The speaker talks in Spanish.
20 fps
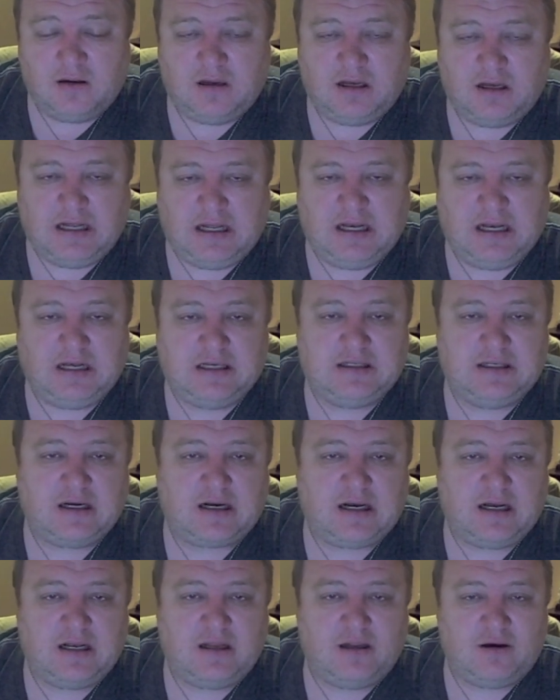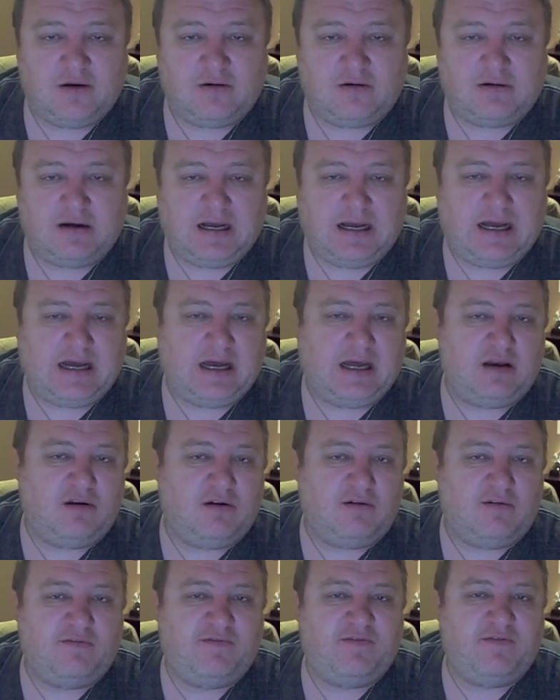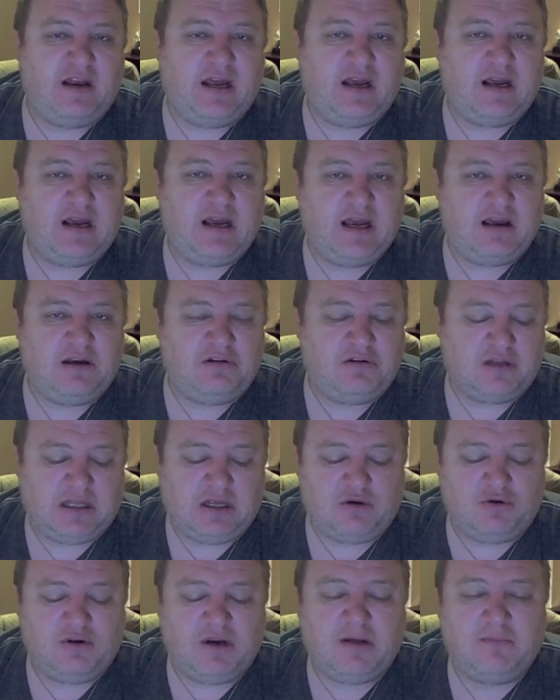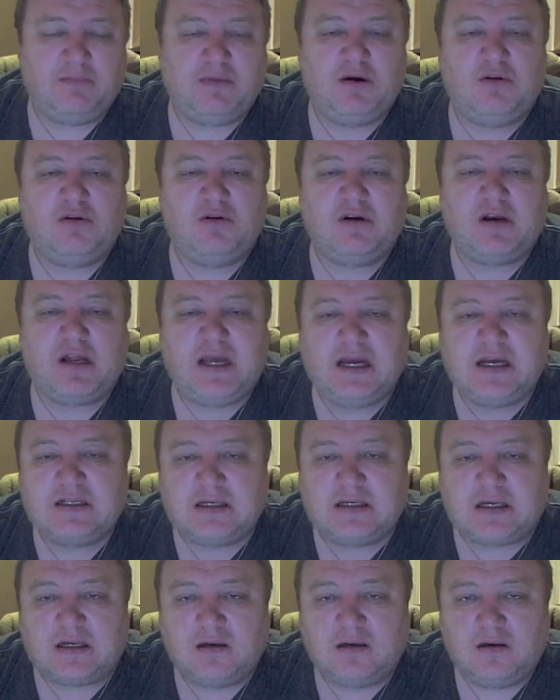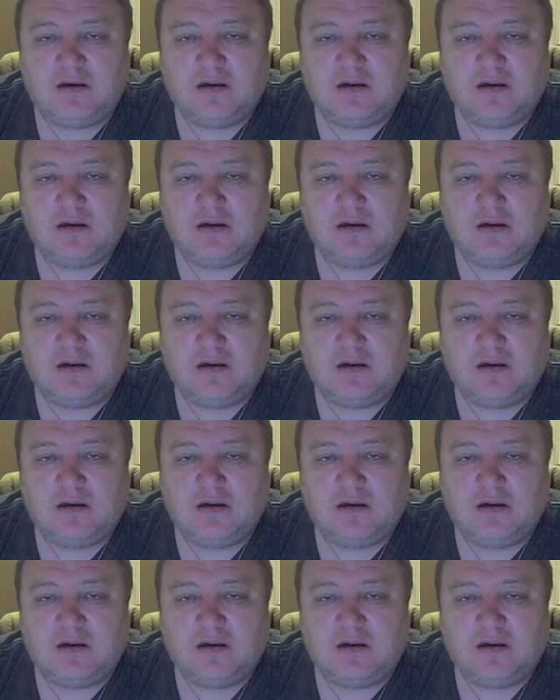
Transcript: Y le dice Calderón, ah, no fregues, yo tengo una mejor que esa.